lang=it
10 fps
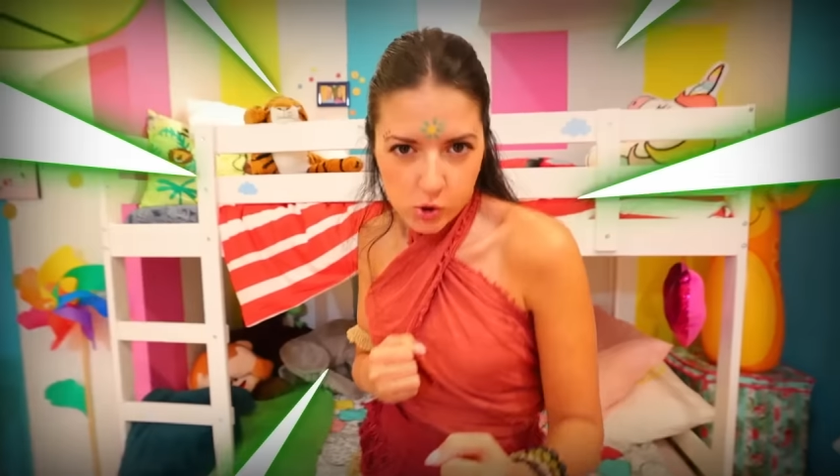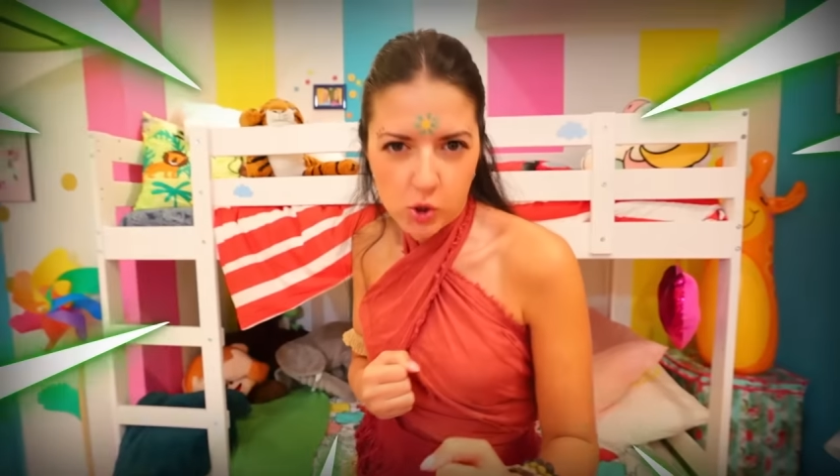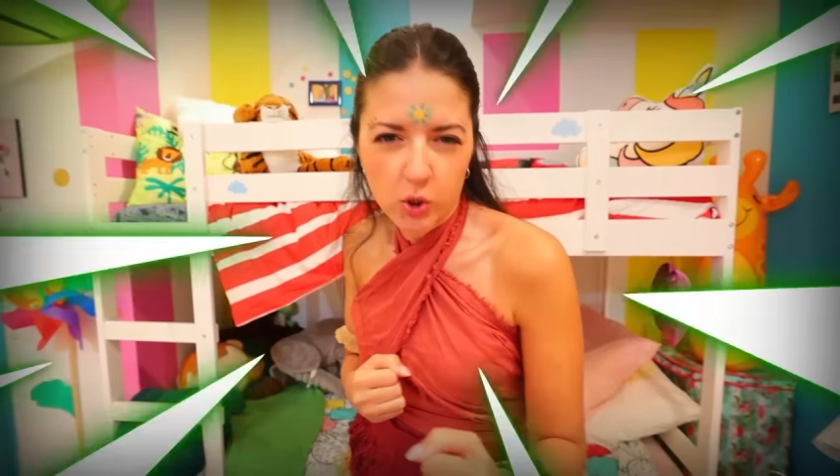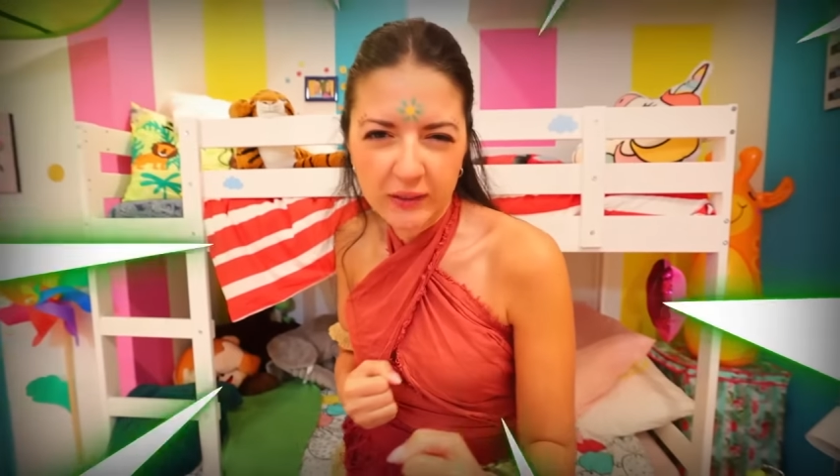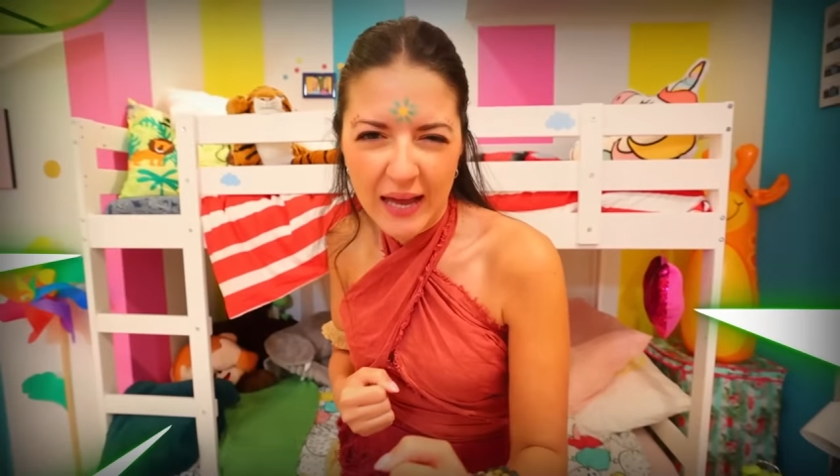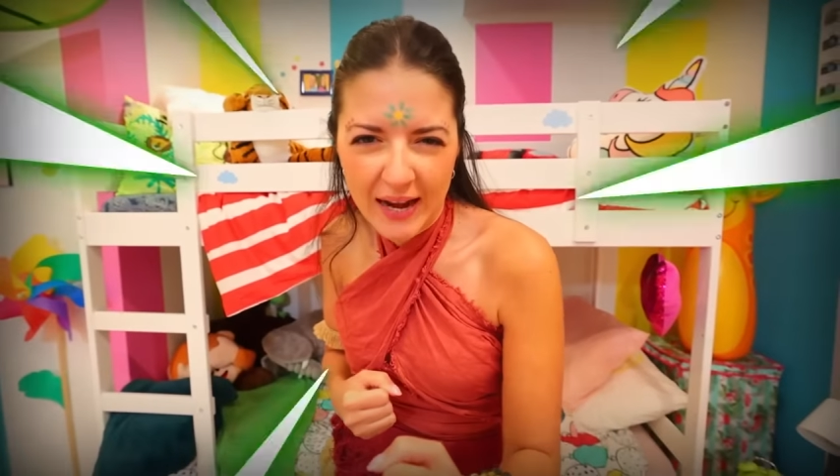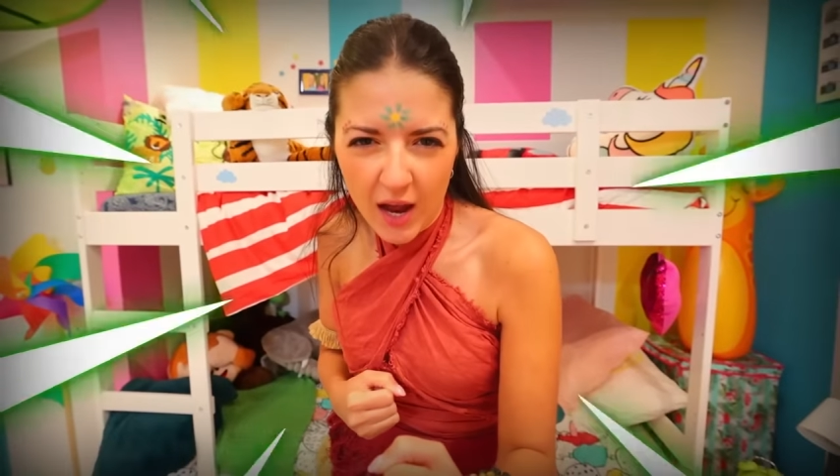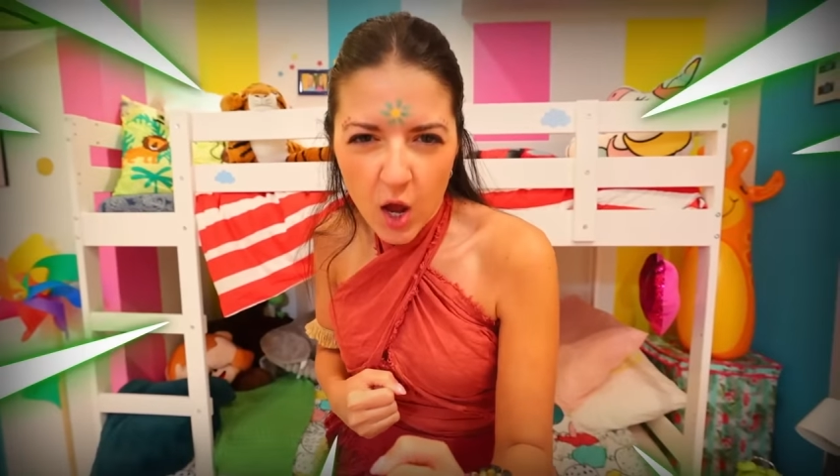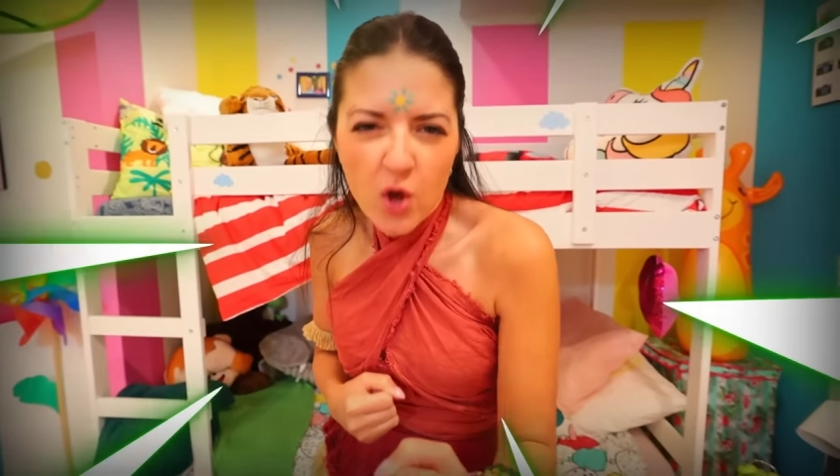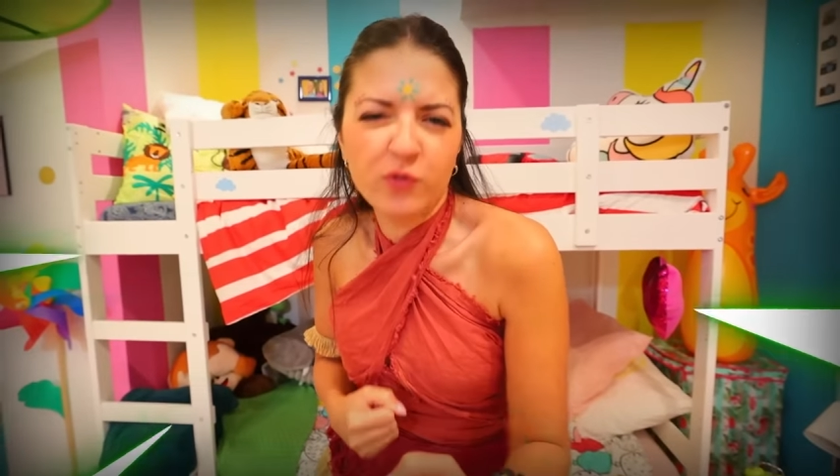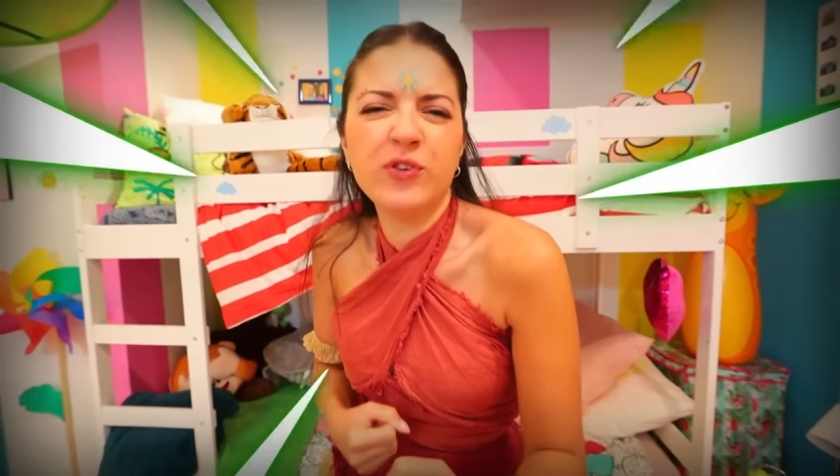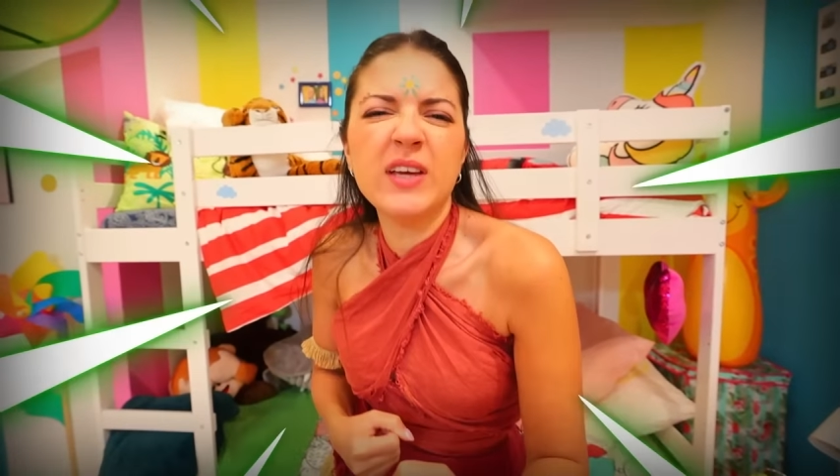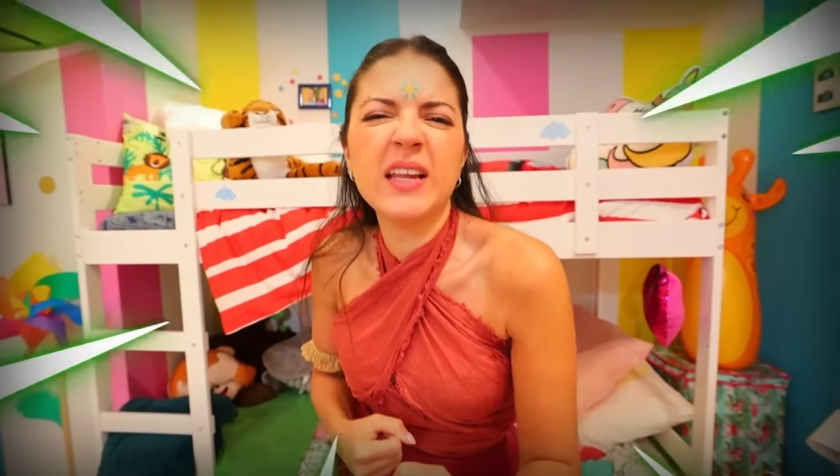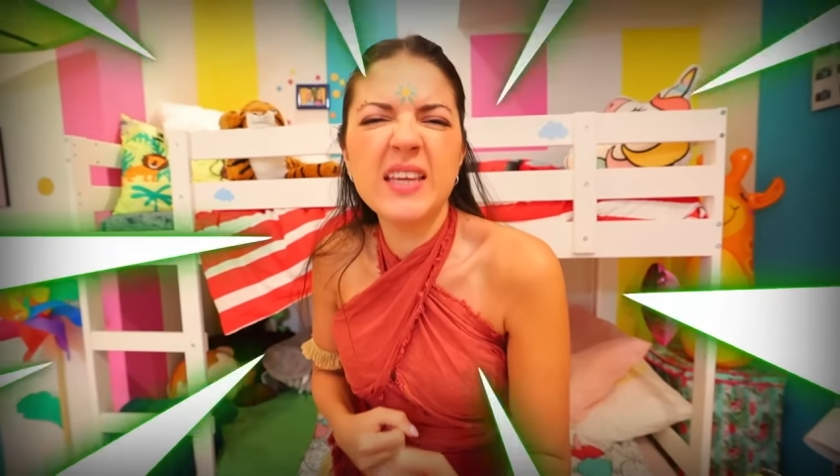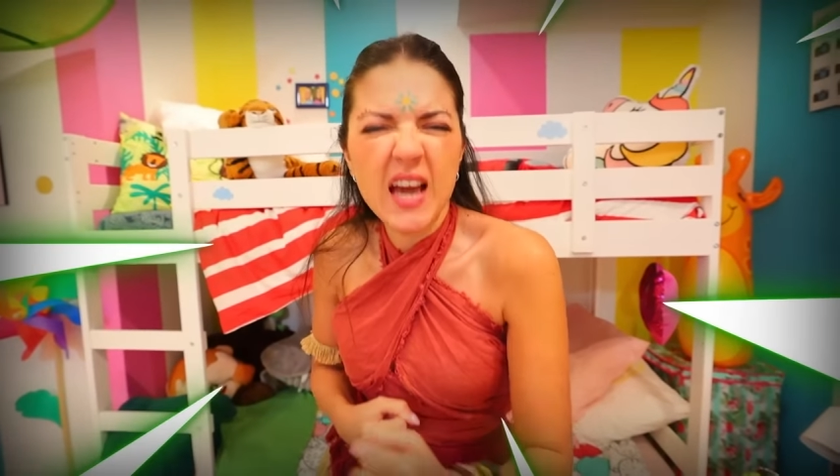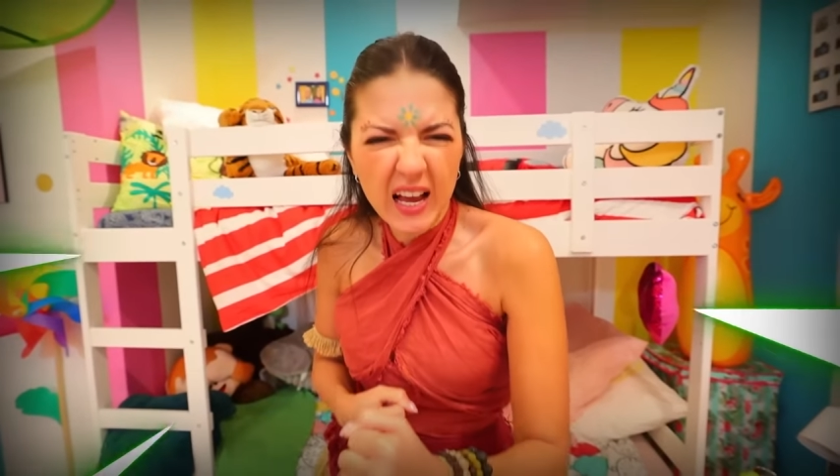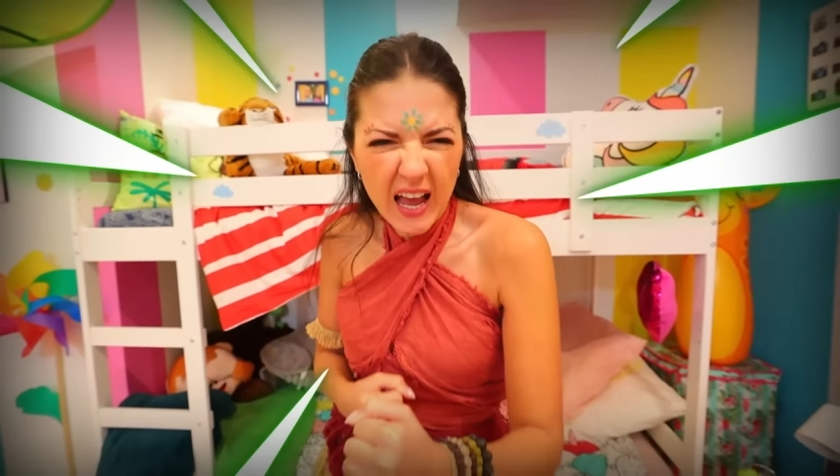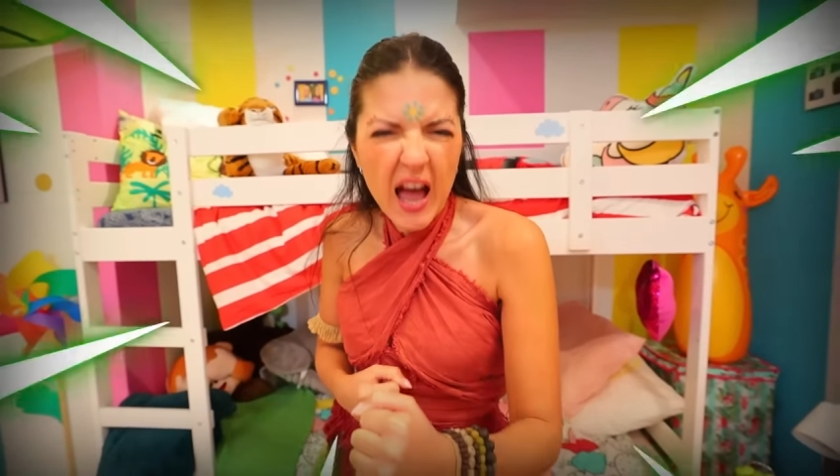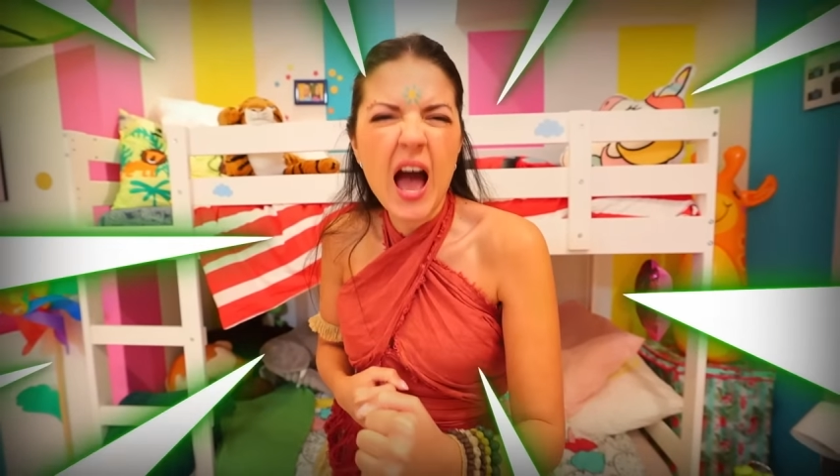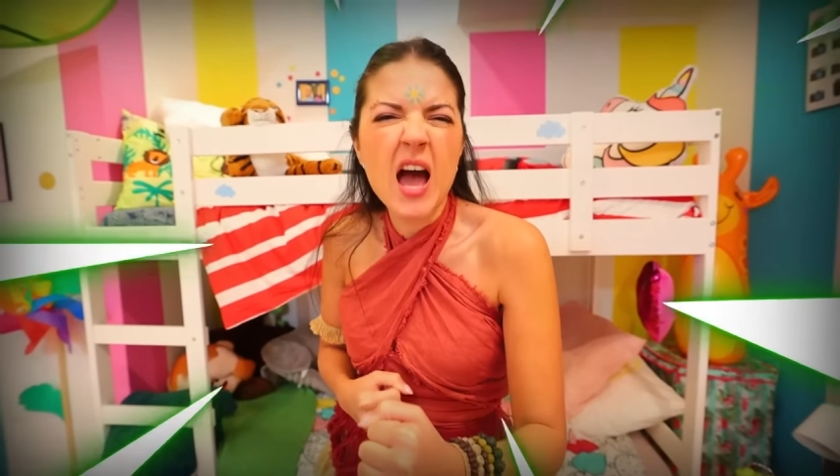Sono Tara, figlia di
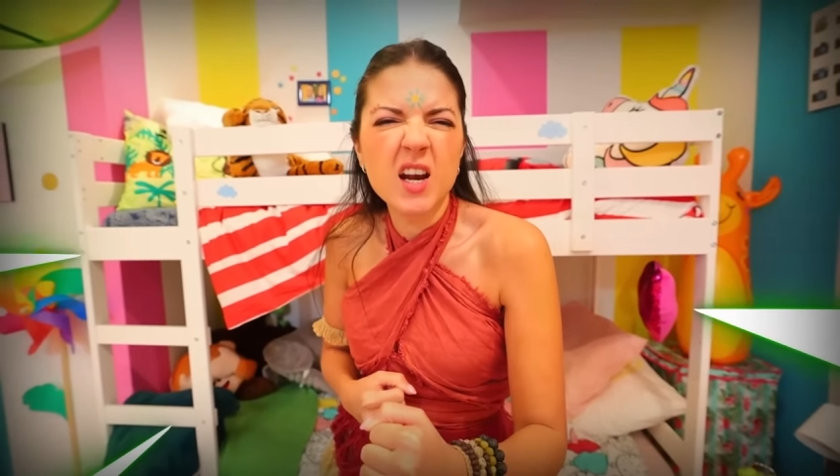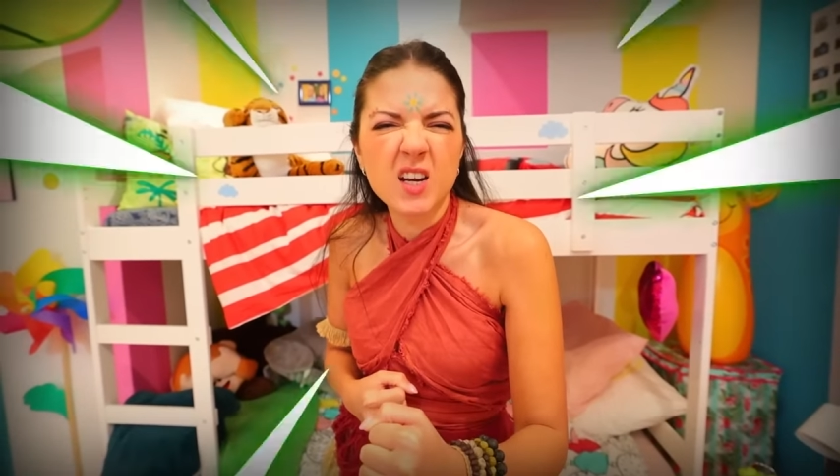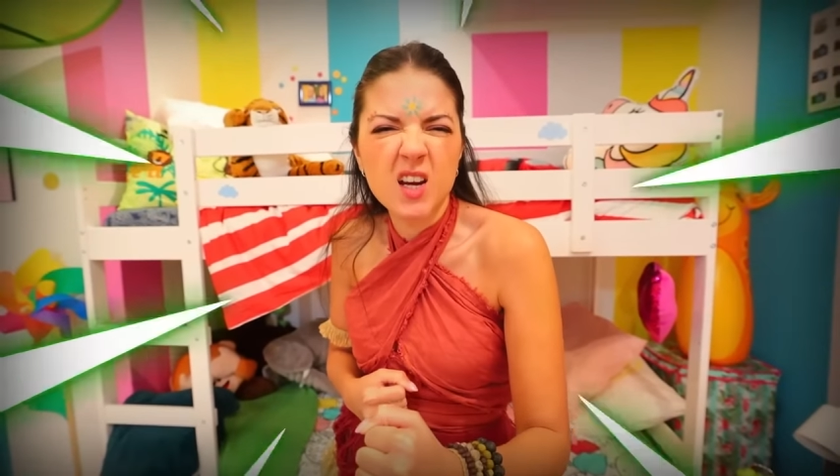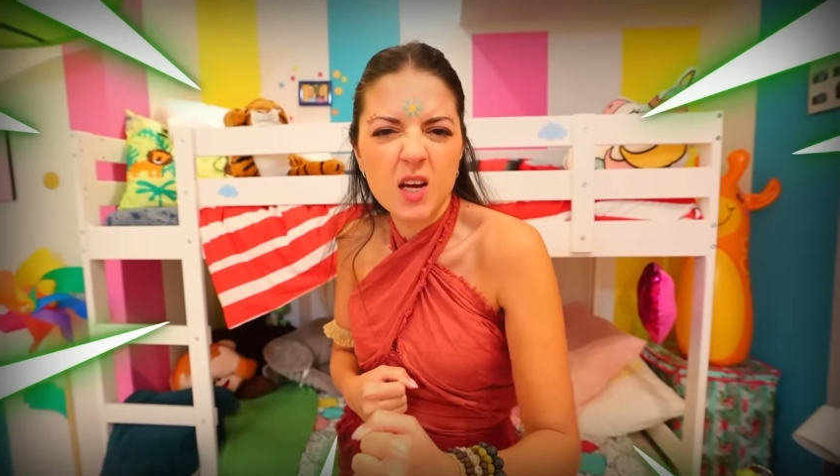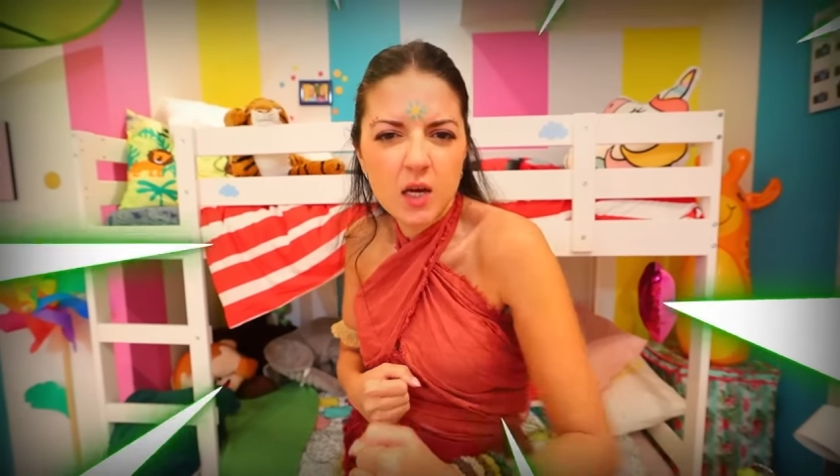Kahan,